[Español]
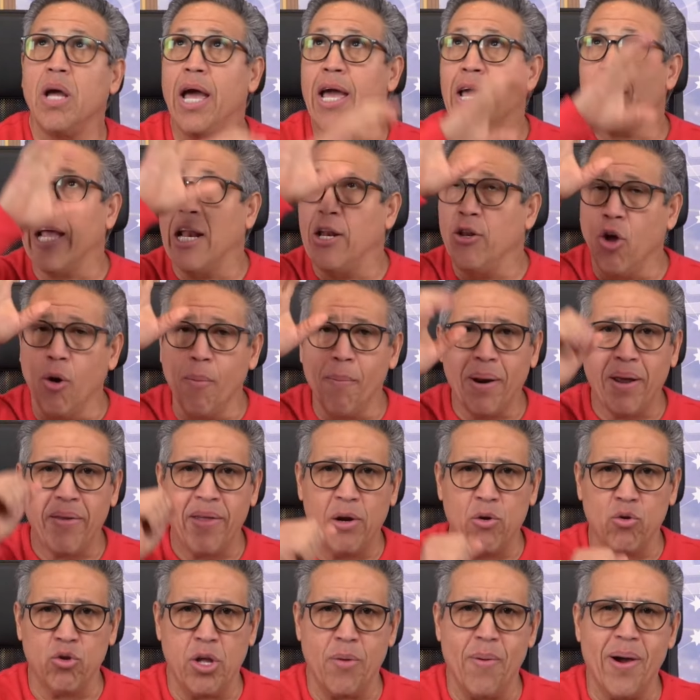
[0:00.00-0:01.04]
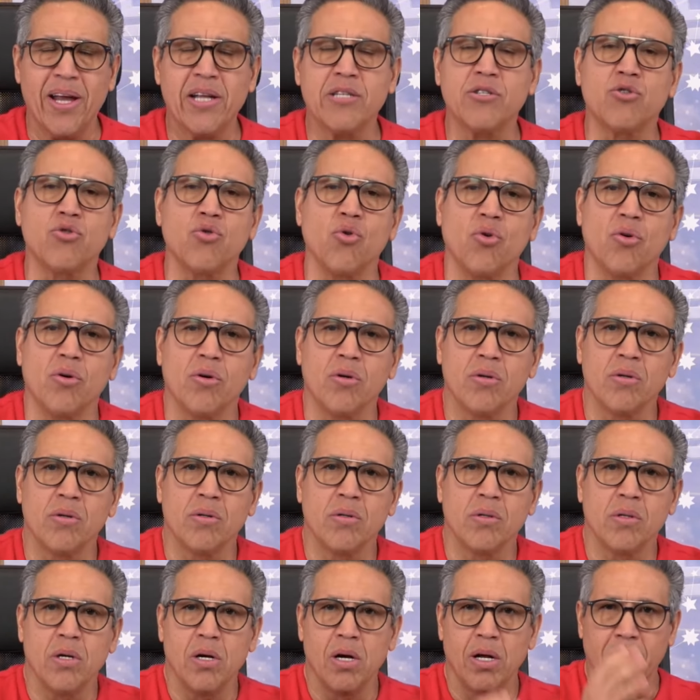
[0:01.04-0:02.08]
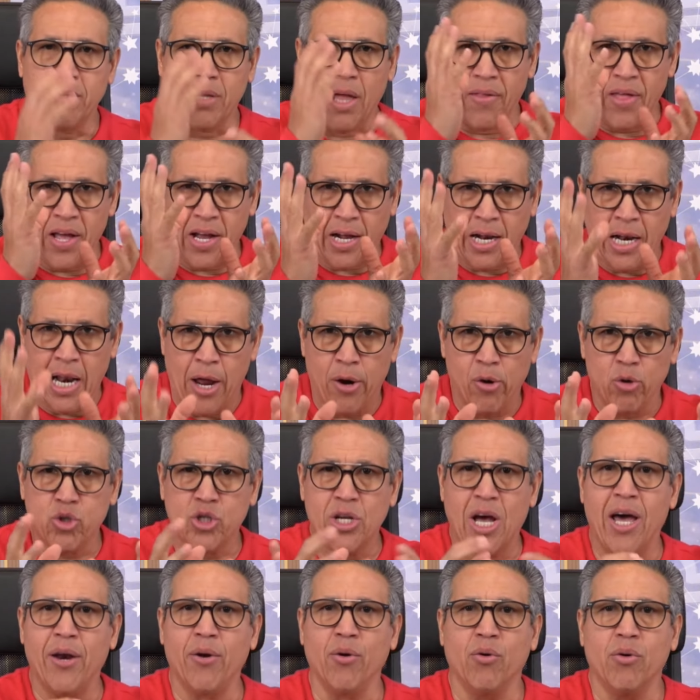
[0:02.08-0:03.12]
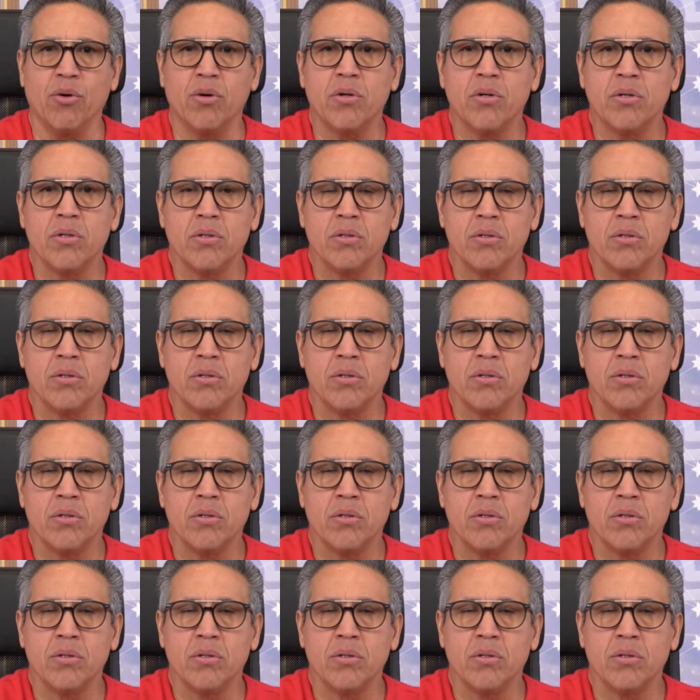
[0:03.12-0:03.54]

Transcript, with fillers: En el nombre del universo, te declaro sano.